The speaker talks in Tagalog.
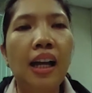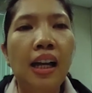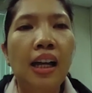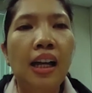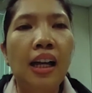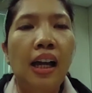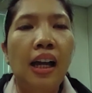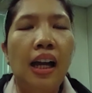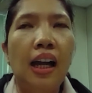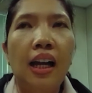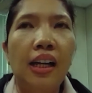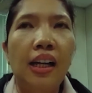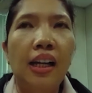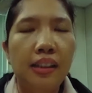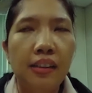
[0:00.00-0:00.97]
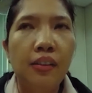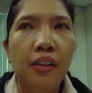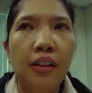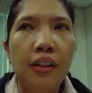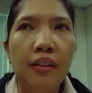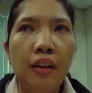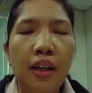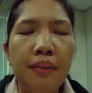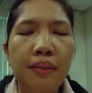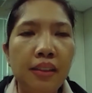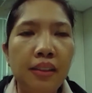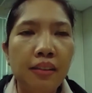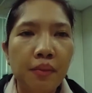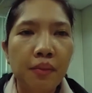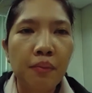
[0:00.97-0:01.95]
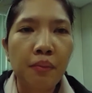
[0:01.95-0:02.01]
uh, I mean
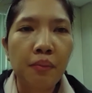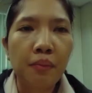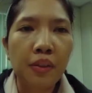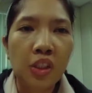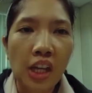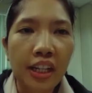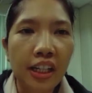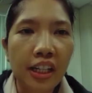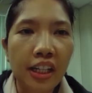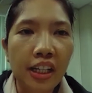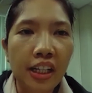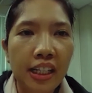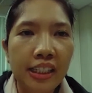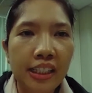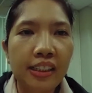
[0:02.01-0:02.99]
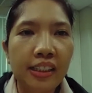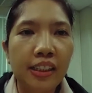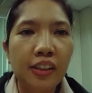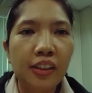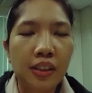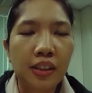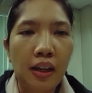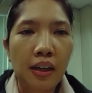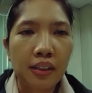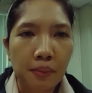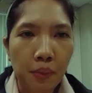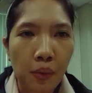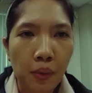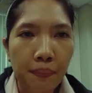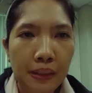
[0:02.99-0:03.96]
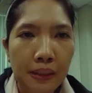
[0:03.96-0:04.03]
generally dito sa sa buong
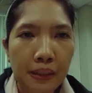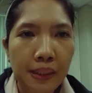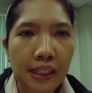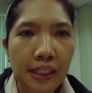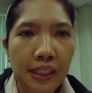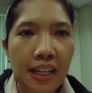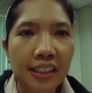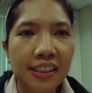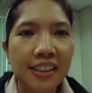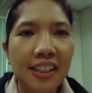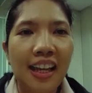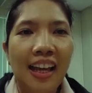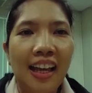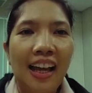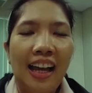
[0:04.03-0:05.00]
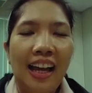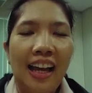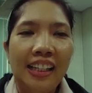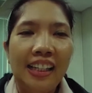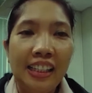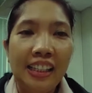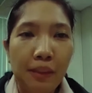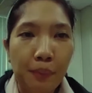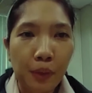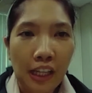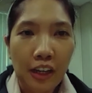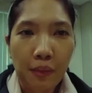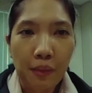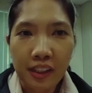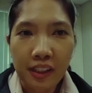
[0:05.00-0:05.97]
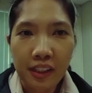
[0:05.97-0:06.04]
Pilipinas hindi po tayo
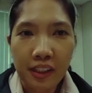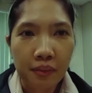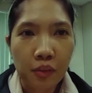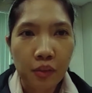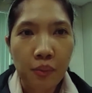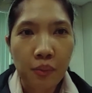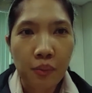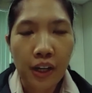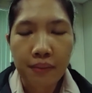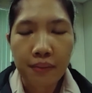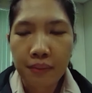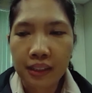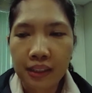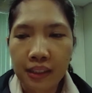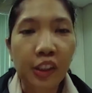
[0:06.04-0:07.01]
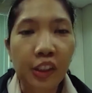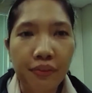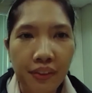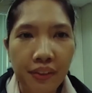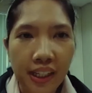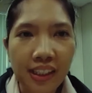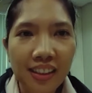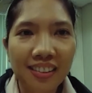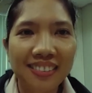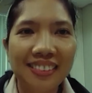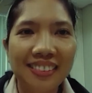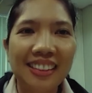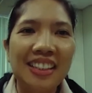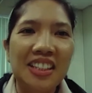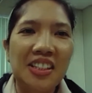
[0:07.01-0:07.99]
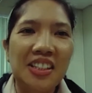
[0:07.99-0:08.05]
pwedeng gumawa mag-survey.
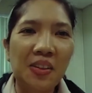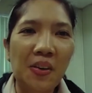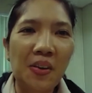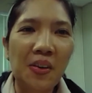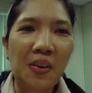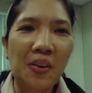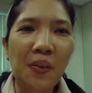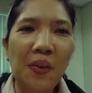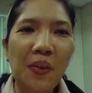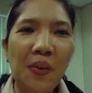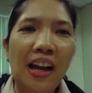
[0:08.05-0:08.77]
So at the